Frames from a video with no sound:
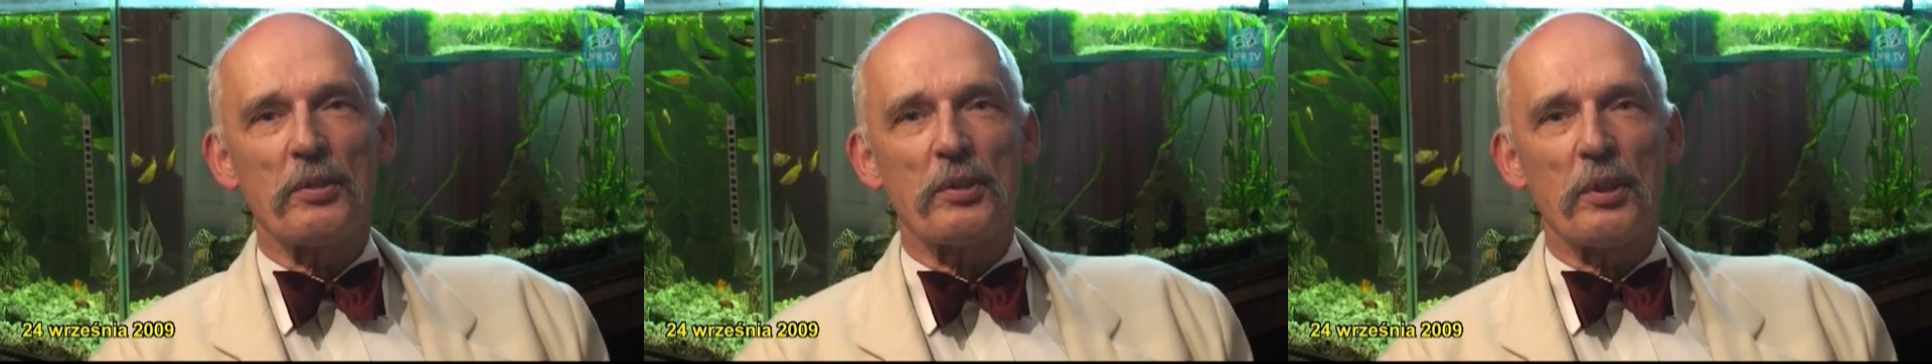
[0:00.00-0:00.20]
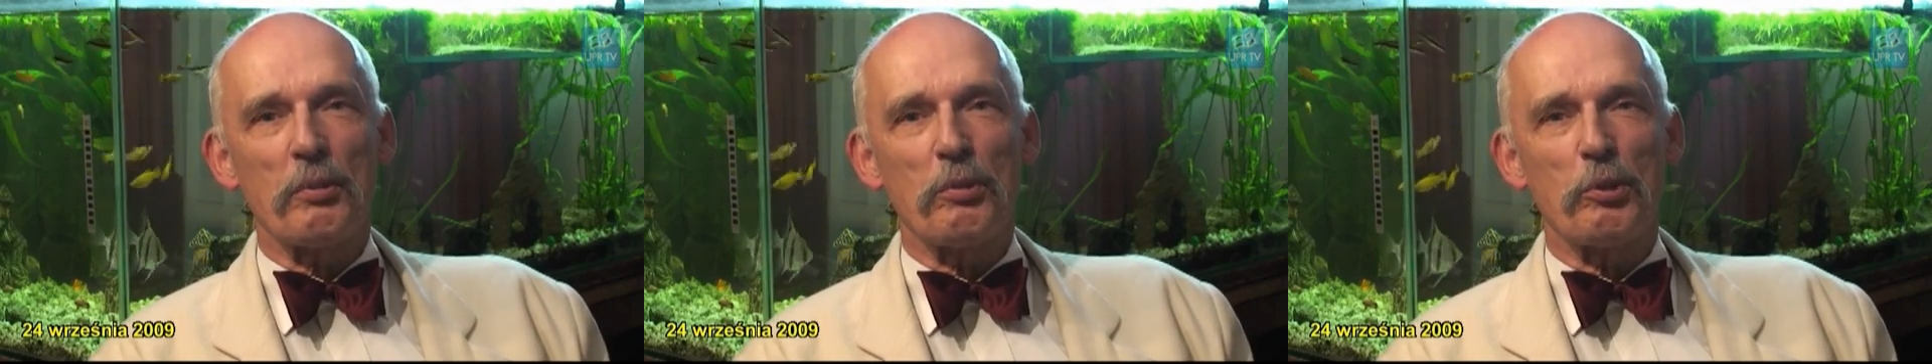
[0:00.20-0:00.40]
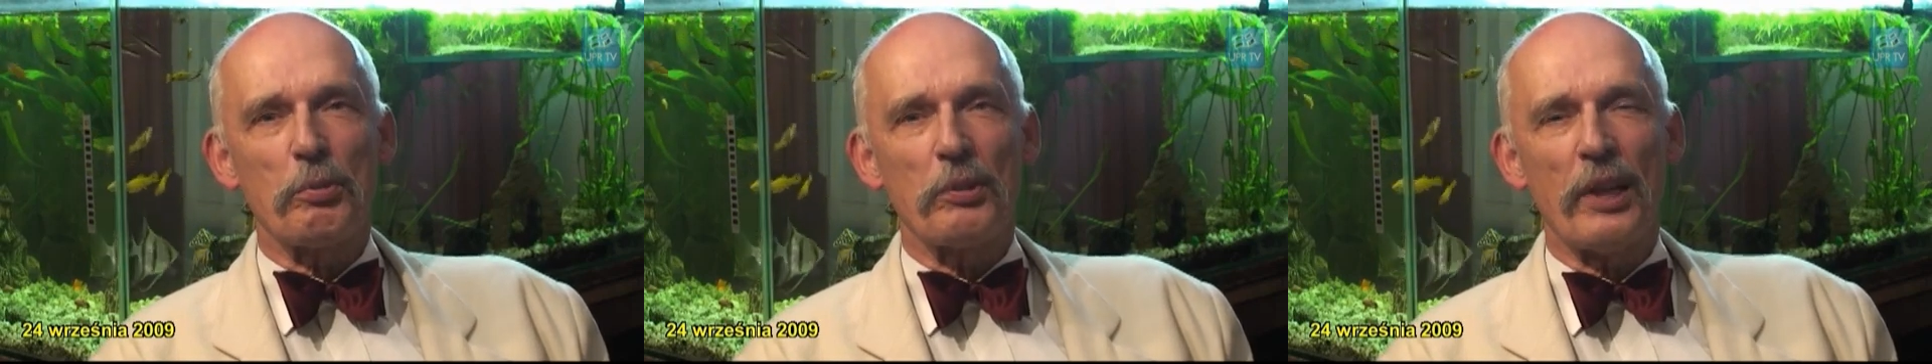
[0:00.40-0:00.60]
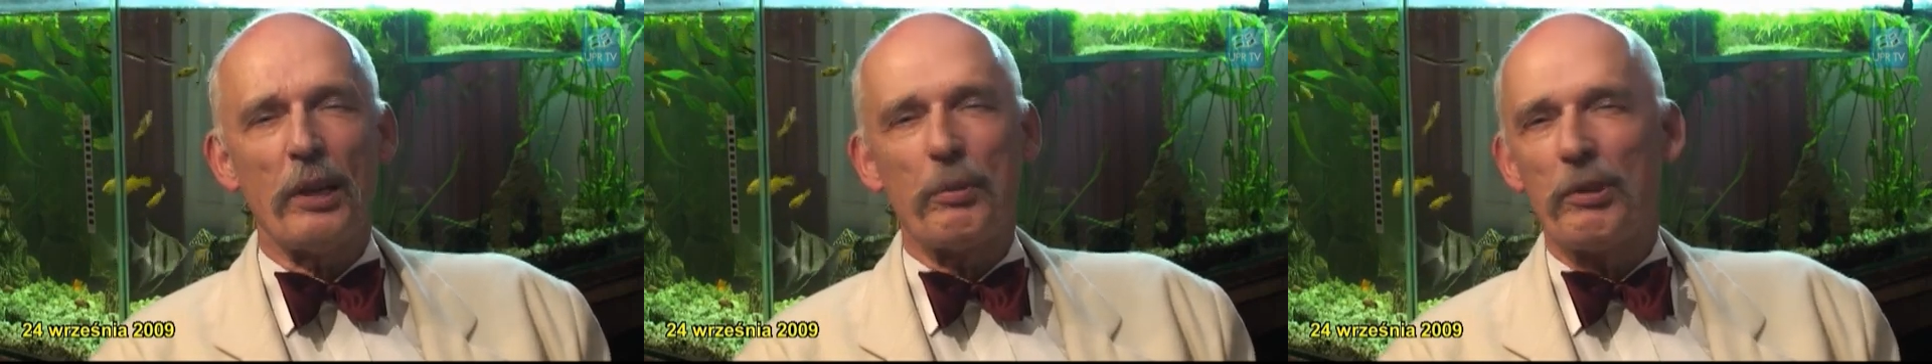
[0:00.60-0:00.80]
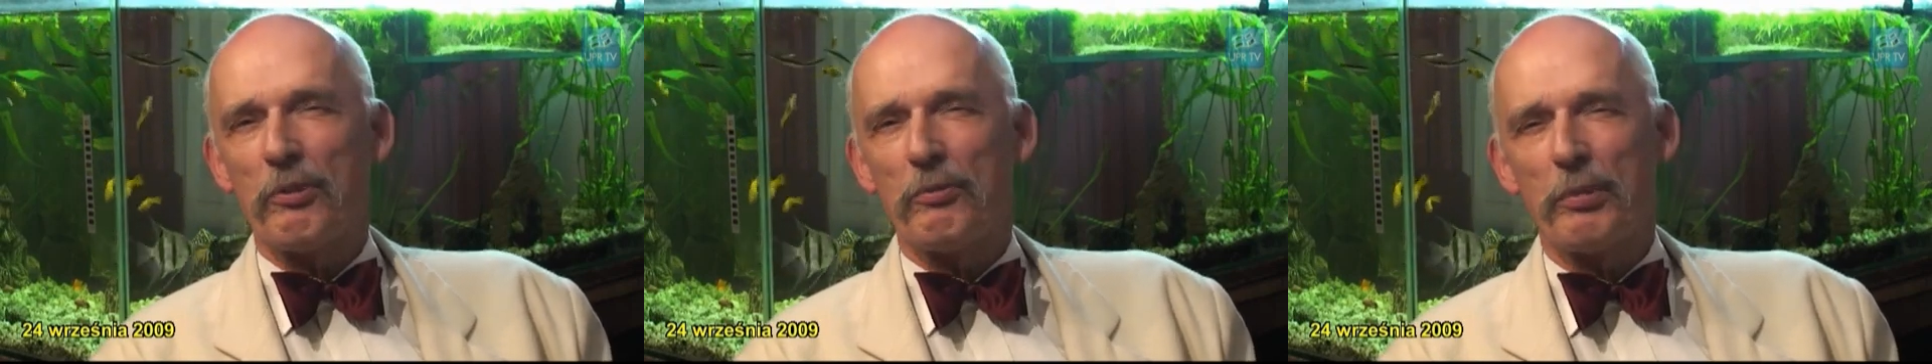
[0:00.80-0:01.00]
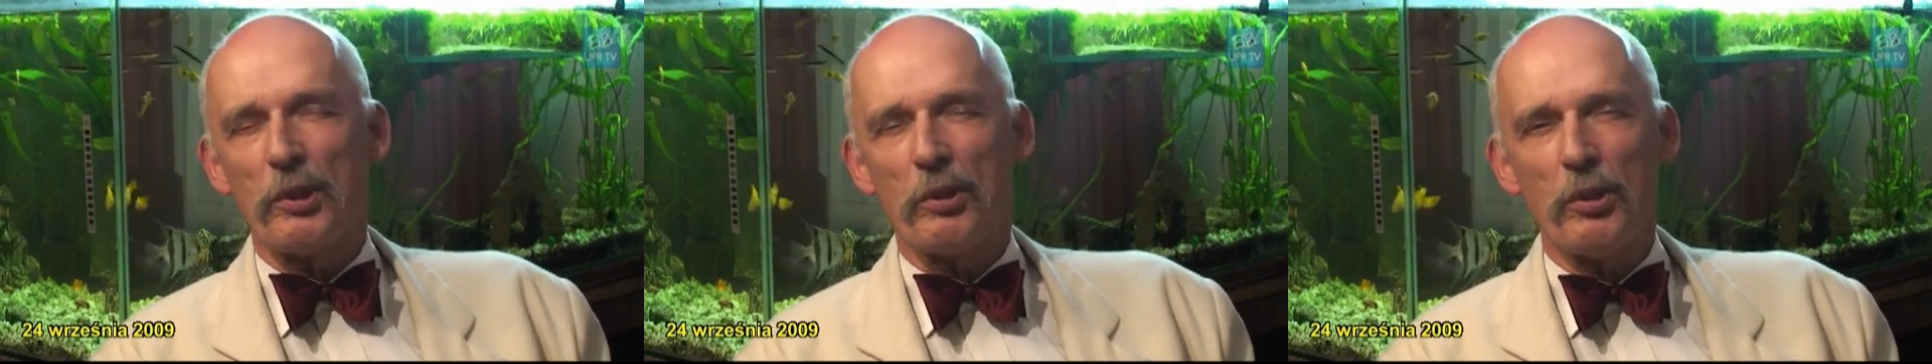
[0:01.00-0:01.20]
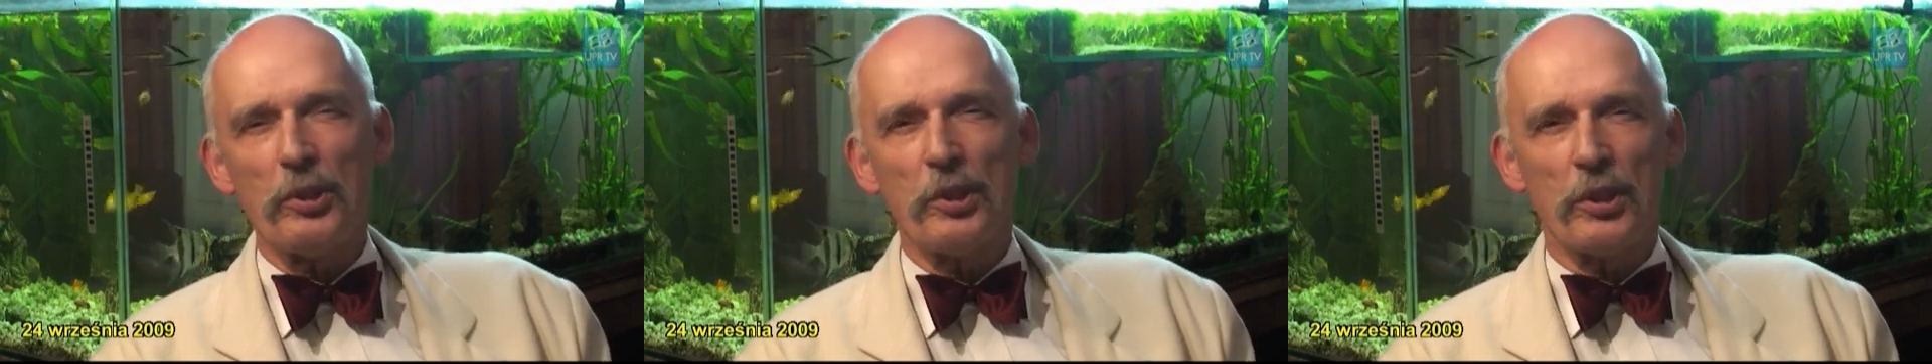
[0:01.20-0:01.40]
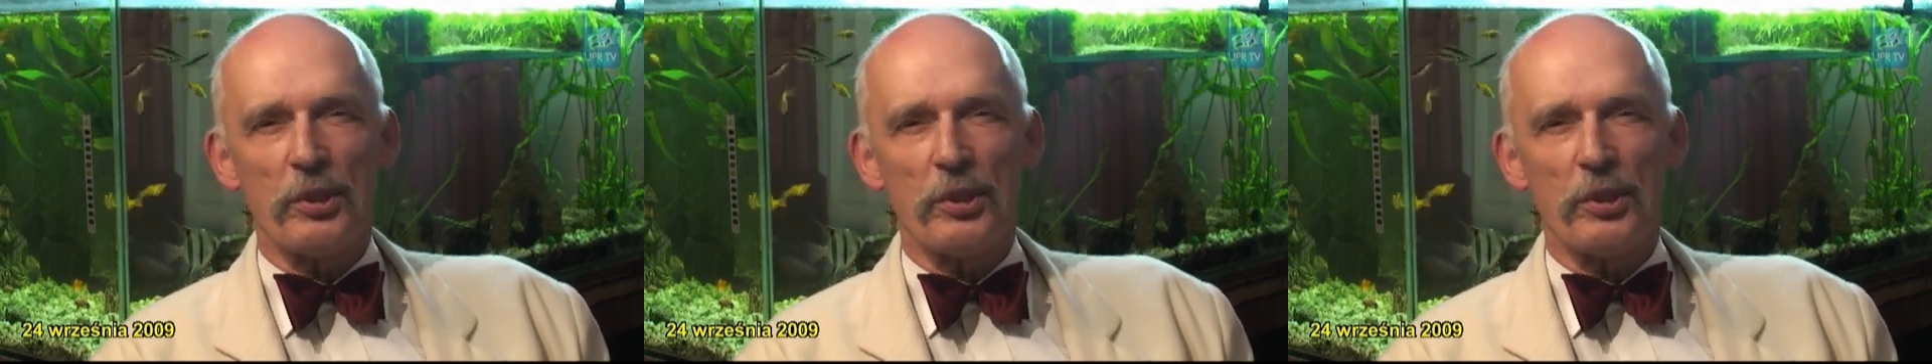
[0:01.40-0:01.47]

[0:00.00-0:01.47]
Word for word: jakiegoś szpitala, bodaj w Bydgoszczy,